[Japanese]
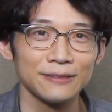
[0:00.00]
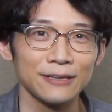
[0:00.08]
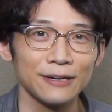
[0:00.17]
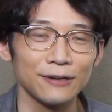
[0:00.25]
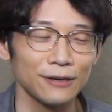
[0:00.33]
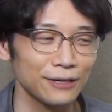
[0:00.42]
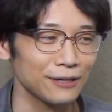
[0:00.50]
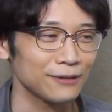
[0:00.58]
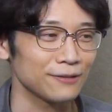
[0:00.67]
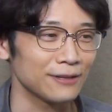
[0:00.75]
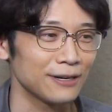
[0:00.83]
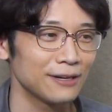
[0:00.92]
ではい」っ
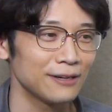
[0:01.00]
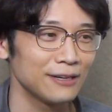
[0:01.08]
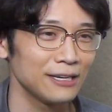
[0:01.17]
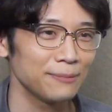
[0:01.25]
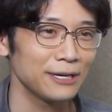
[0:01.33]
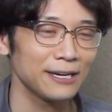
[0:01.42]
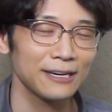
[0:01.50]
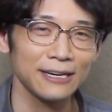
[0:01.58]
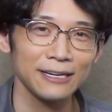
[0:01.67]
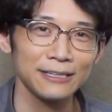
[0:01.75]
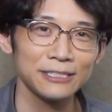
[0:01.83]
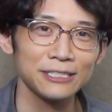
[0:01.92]
て言ったら「まあ、英
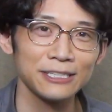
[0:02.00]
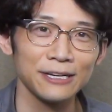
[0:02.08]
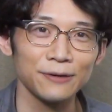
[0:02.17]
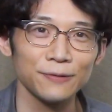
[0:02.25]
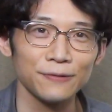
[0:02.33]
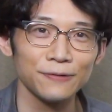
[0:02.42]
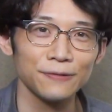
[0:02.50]
検二次試験